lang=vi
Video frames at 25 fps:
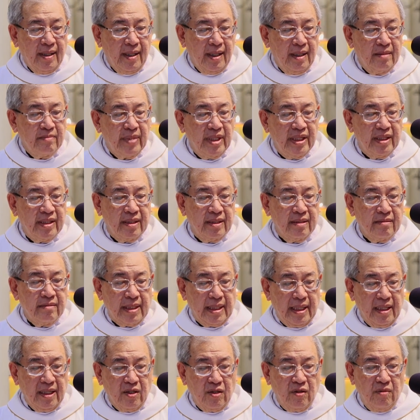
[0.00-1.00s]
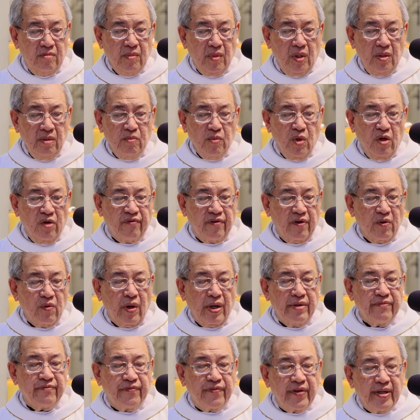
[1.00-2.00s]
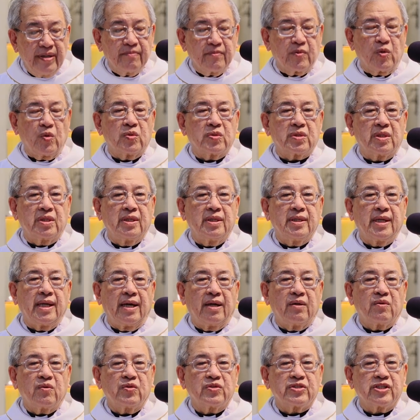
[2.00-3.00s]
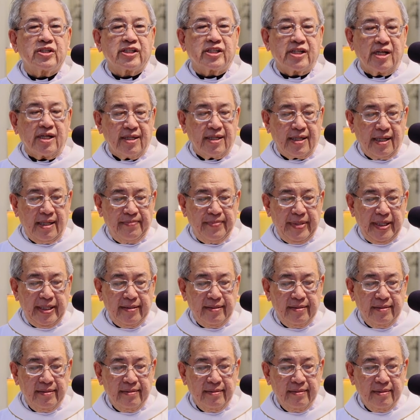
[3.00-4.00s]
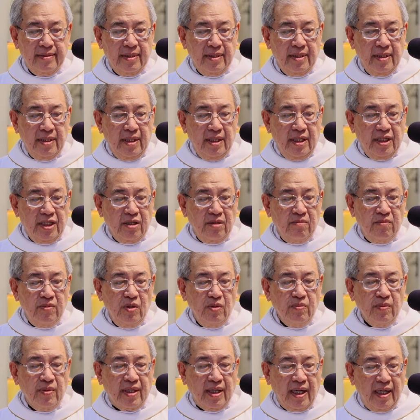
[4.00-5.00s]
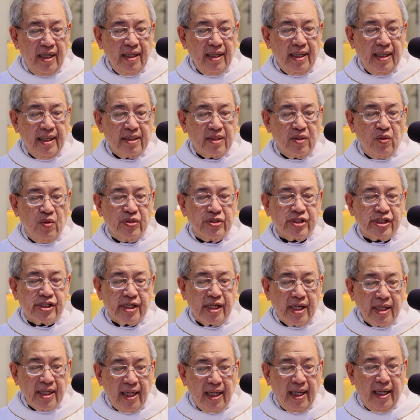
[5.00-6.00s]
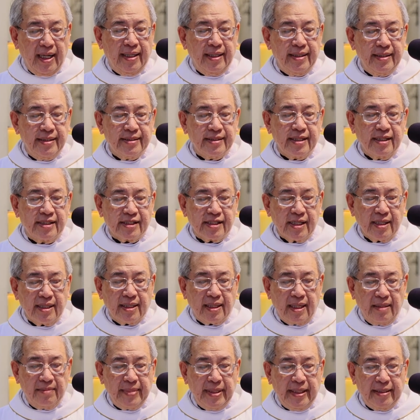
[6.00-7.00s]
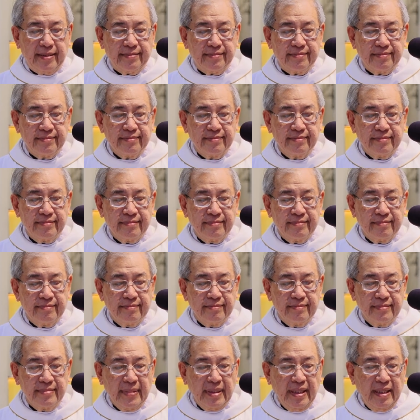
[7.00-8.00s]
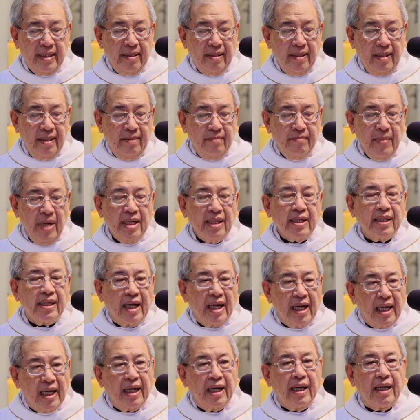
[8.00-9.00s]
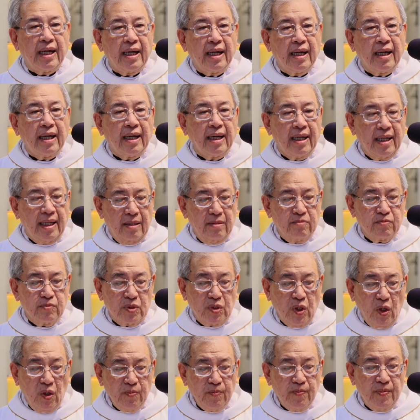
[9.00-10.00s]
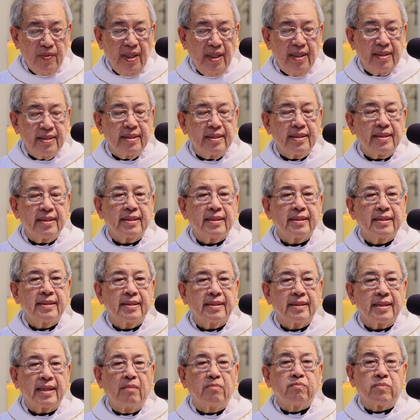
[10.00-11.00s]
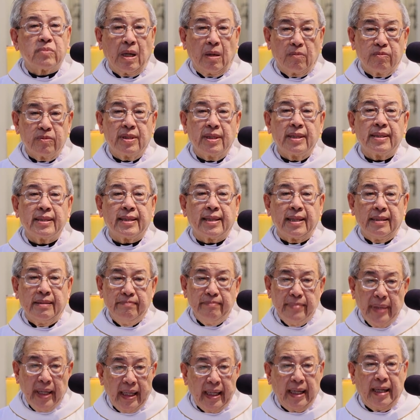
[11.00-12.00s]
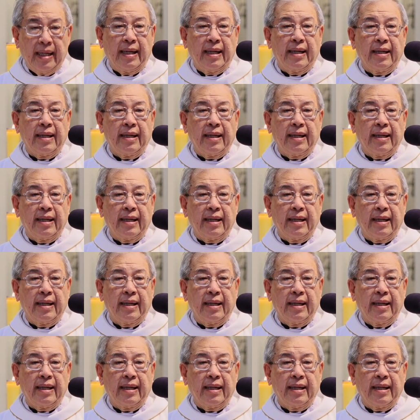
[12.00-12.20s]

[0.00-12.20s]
ông bị những kẻ khủng bố buộc phải quay phim cuộc tử đạo của cha sắc Kamen trong lúc kể lại cuộc sát hại cha sắc Kamen bất ngờ Ông thốt lên Ông đọc kinh kính mừng.